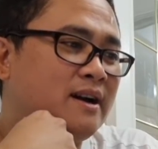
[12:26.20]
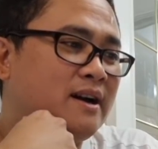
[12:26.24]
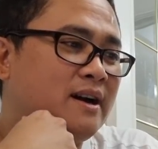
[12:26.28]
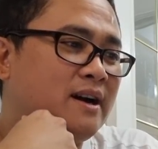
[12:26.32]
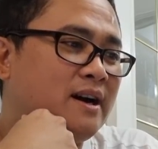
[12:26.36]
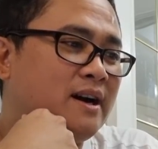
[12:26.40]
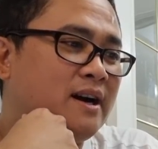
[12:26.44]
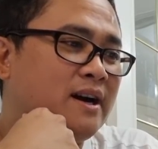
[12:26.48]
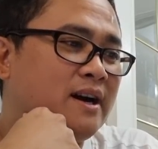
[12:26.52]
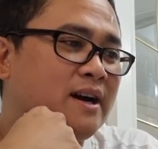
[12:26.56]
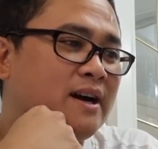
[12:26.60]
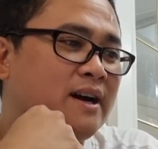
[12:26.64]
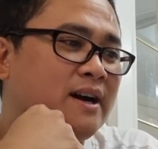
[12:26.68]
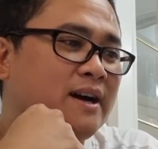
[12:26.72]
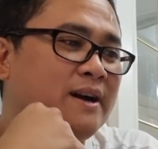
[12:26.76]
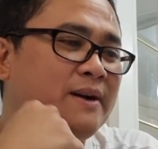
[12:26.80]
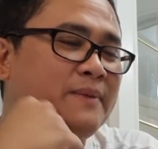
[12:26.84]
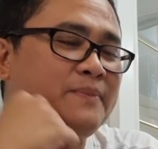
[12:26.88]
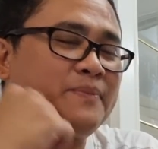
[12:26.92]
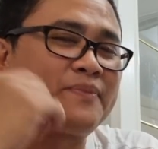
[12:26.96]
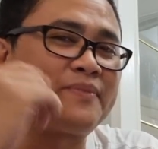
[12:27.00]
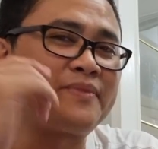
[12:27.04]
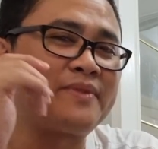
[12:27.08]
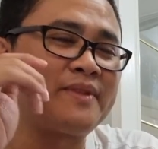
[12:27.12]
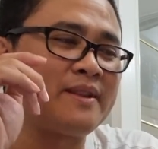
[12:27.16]

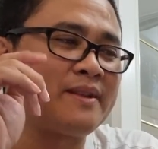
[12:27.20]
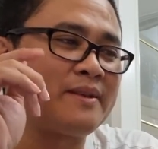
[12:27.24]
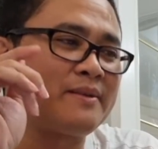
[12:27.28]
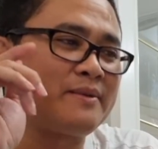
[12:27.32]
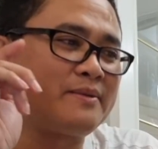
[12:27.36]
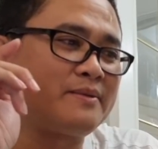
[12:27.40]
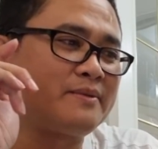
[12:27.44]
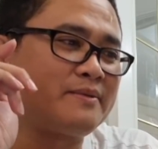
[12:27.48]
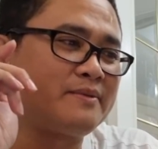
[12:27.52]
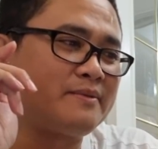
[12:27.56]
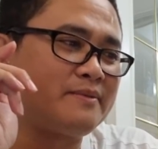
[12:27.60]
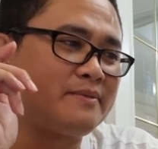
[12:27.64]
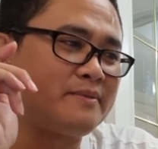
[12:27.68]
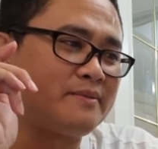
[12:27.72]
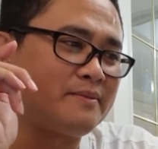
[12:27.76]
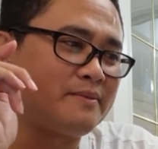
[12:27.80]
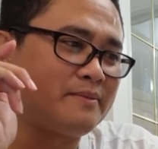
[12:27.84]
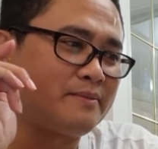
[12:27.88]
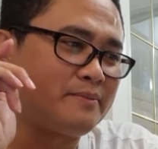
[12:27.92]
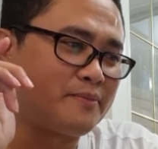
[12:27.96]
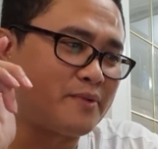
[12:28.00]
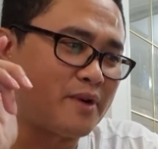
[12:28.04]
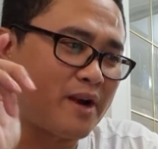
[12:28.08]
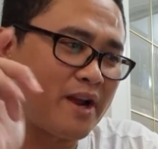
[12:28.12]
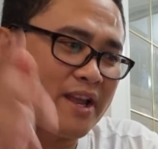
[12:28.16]
Um,
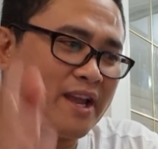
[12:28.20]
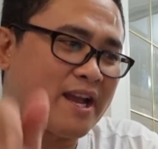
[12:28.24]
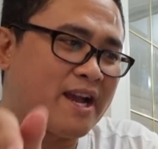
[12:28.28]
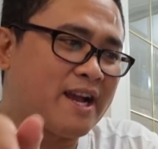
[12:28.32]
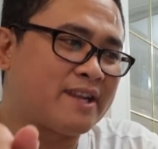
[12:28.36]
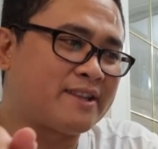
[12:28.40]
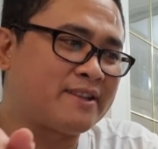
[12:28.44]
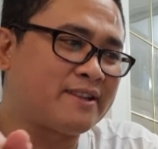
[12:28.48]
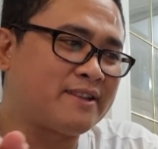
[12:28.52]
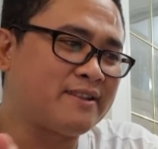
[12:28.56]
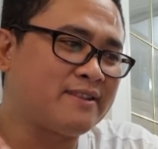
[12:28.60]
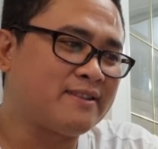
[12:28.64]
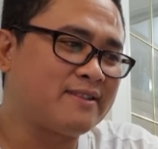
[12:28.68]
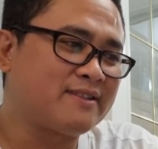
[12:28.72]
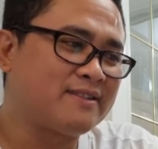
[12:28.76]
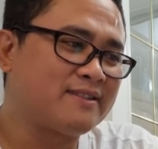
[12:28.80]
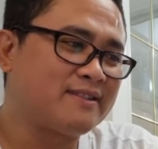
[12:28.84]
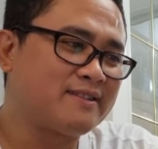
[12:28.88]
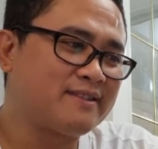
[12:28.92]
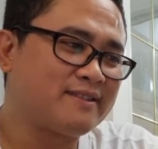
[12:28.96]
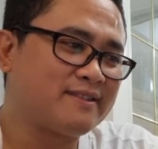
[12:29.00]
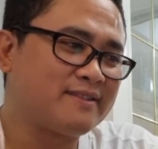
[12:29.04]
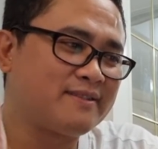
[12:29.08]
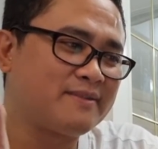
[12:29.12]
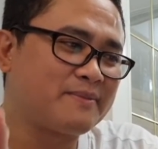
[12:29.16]
Brian,
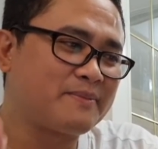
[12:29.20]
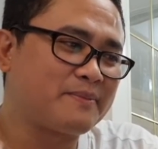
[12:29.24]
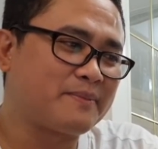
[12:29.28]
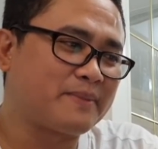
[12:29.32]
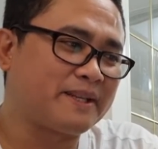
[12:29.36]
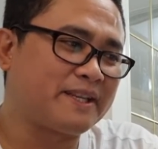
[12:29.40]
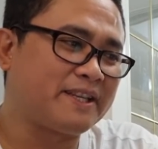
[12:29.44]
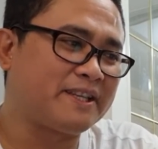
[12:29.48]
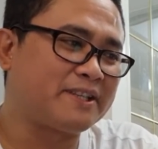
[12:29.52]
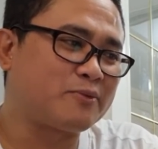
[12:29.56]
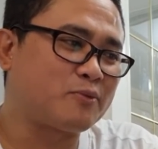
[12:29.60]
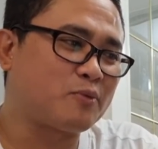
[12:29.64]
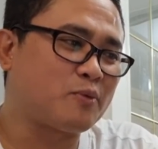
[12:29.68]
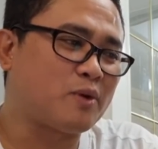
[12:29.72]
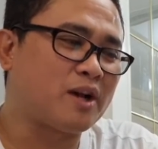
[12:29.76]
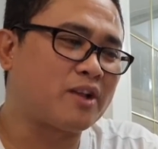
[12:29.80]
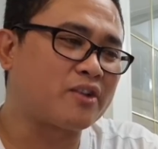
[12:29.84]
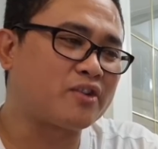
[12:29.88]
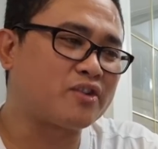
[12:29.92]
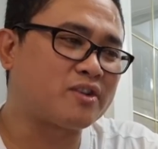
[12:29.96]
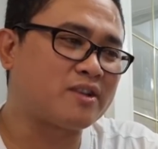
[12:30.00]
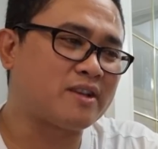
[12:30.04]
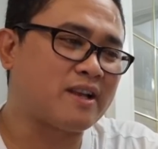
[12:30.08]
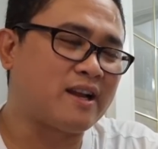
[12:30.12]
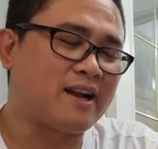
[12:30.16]
please
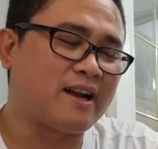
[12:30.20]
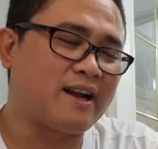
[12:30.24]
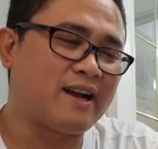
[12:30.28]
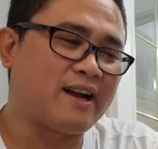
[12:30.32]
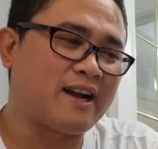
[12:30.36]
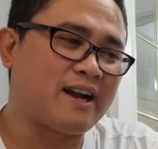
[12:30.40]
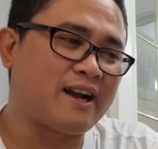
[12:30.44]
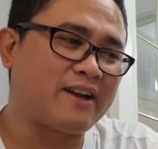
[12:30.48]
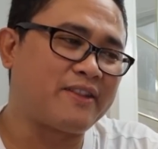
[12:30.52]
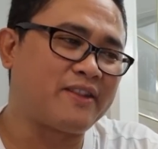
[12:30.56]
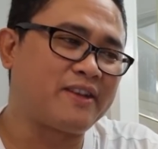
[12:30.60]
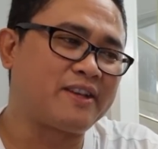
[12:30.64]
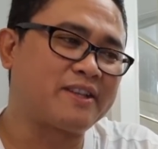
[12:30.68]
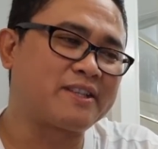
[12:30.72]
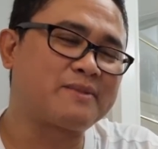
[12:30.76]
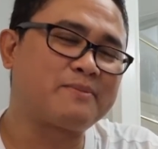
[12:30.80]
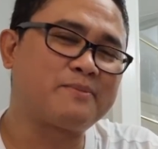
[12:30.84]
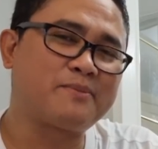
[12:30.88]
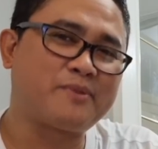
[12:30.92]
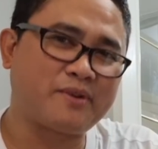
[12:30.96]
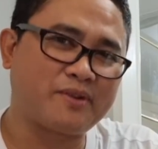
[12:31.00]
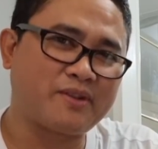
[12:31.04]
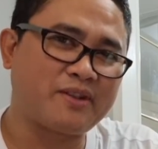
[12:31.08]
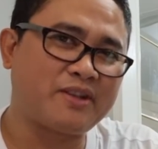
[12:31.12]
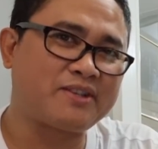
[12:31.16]
watch uh, Hannah's
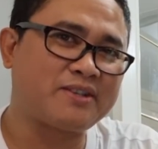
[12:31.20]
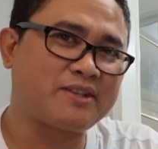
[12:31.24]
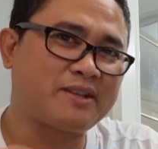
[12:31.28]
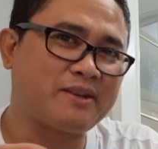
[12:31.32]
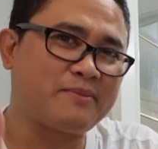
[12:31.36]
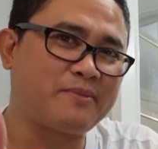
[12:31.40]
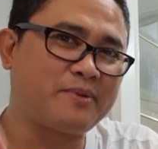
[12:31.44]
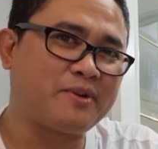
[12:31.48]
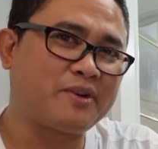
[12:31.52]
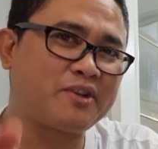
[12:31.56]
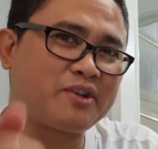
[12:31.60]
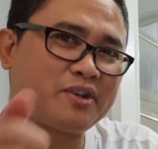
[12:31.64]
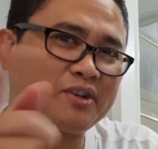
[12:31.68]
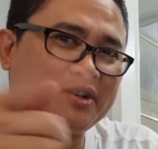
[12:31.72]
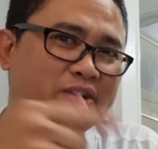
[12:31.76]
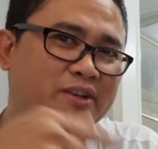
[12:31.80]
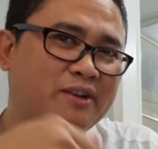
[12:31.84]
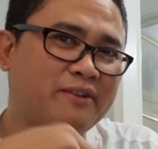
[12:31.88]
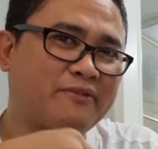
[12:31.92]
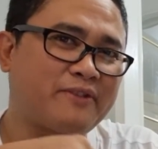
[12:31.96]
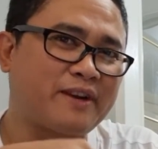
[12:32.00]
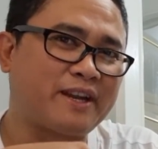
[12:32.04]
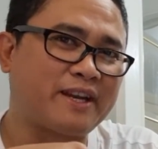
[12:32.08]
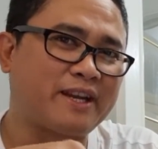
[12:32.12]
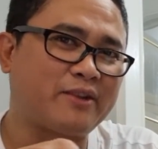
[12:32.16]
birthday celebration.
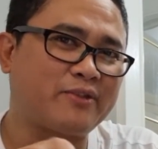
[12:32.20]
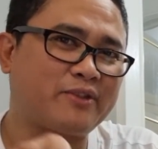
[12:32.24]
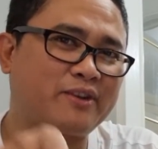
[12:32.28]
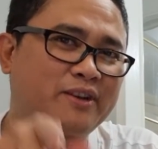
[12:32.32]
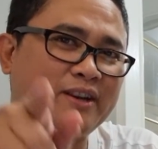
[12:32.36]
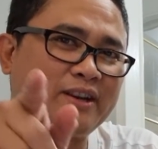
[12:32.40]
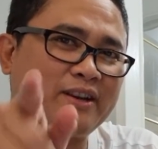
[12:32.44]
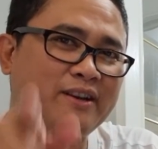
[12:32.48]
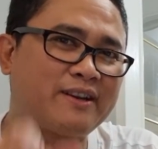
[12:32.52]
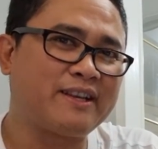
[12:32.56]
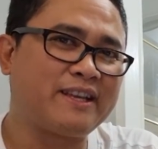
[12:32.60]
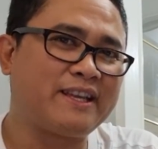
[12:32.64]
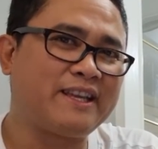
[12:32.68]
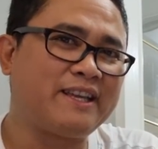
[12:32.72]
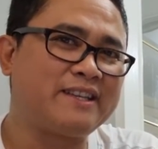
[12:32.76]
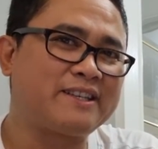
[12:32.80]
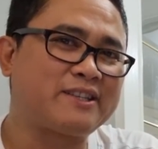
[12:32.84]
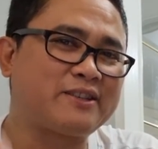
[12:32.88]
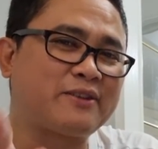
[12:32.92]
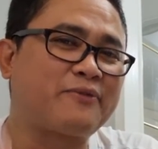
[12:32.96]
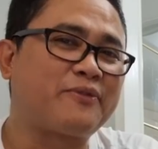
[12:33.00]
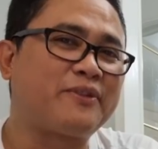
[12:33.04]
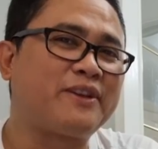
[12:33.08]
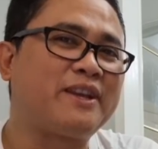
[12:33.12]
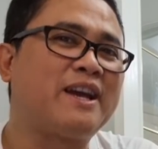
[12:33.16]
You'll find out there.
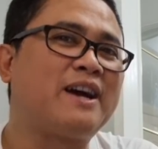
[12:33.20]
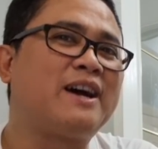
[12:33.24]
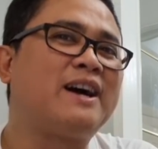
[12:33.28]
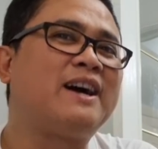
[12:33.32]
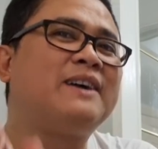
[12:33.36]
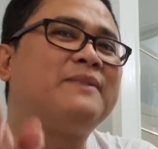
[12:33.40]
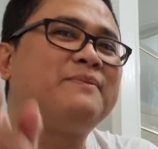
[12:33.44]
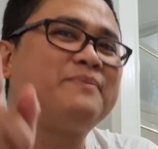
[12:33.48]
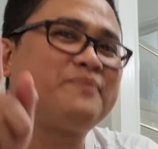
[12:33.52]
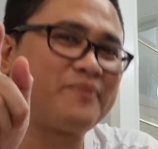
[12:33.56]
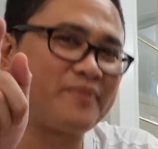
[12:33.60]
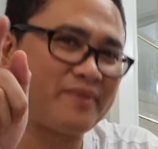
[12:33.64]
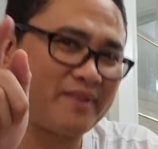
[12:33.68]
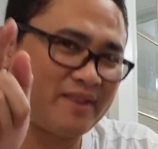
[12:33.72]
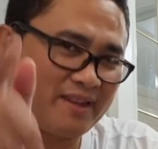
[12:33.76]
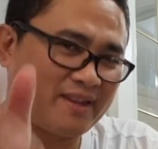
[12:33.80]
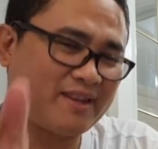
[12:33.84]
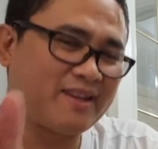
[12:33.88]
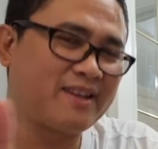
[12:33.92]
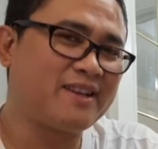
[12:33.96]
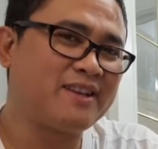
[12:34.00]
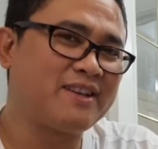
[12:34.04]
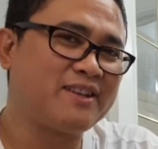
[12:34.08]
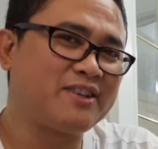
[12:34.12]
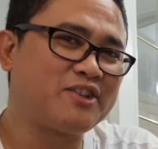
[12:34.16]
Sophia,
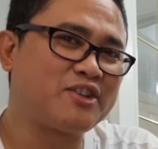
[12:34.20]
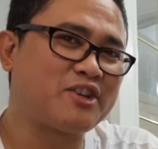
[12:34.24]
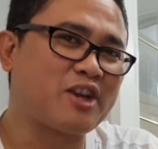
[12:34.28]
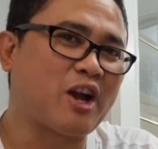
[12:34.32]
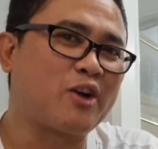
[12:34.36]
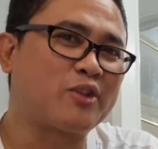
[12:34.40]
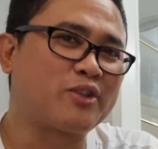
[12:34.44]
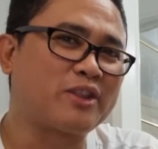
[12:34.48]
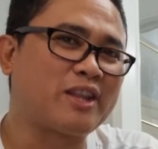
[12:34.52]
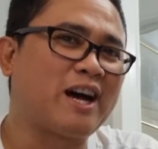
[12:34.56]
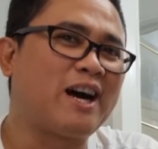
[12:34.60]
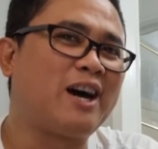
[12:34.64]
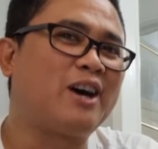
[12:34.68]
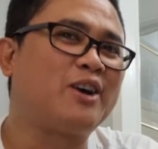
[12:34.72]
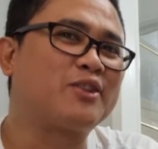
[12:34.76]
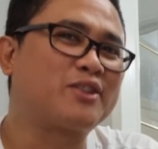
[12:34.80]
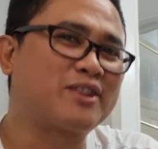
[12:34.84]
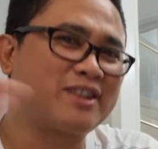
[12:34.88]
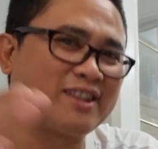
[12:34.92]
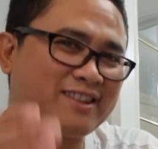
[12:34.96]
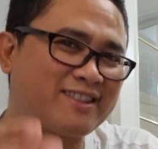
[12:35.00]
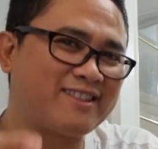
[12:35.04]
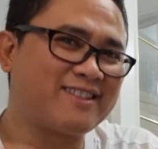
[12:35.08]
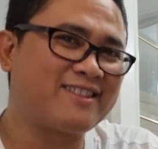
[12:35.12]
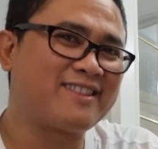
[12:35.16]
shout
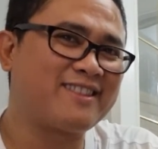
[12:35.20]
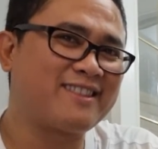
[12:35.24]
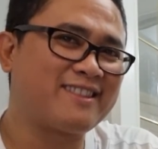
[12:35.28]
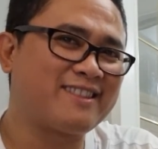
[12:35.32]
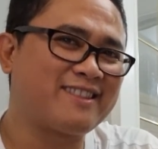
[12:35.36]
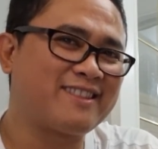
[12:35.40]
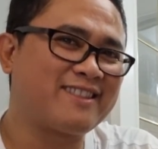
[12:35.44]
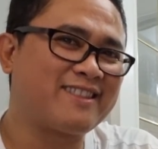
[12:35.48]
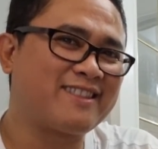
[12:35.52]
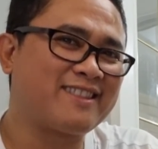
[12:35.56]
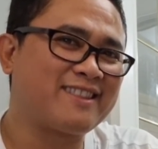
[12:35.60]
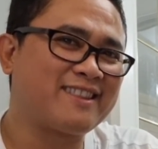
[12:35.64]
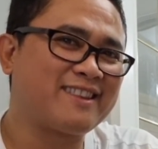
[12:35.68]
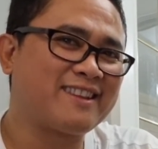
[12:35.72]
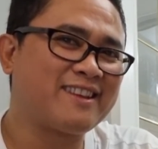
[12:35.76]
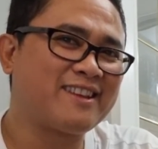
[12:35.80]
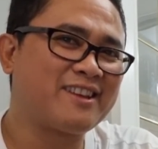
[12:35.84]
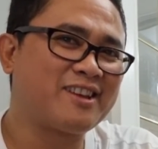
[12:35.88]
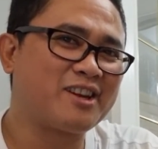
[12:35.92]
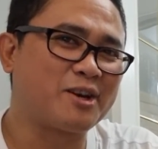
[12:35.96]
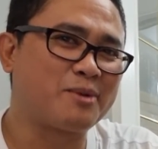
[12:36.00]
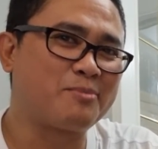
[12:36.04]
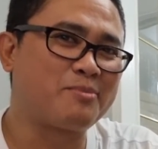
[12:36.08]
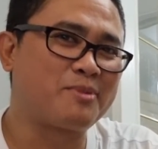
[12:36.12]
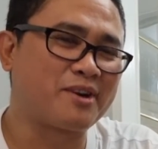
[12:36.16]
out
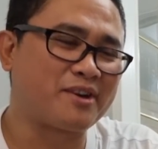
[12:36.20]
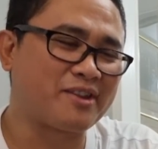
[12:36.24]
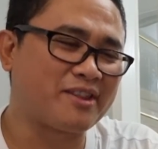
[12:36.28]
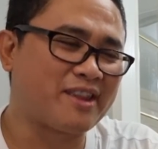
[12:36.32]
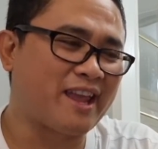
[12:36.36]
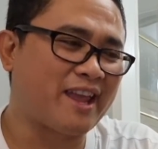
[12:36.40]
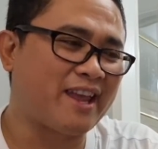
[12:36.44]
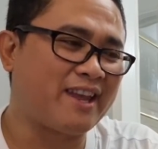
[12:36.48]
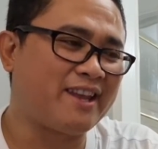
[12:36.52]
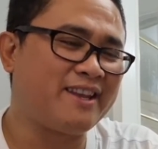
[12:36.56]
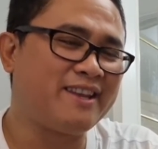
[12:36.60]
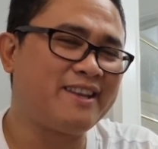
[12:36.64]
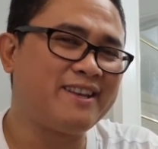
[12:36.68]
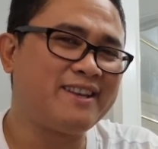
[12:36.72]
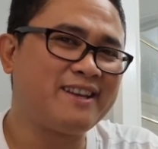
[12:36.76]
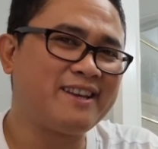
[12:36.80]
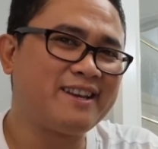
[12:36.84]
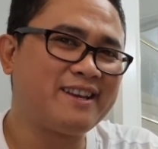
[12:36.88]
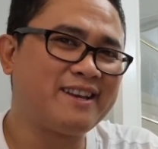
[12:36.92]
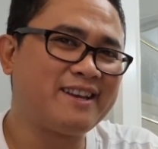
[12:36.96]
her birthday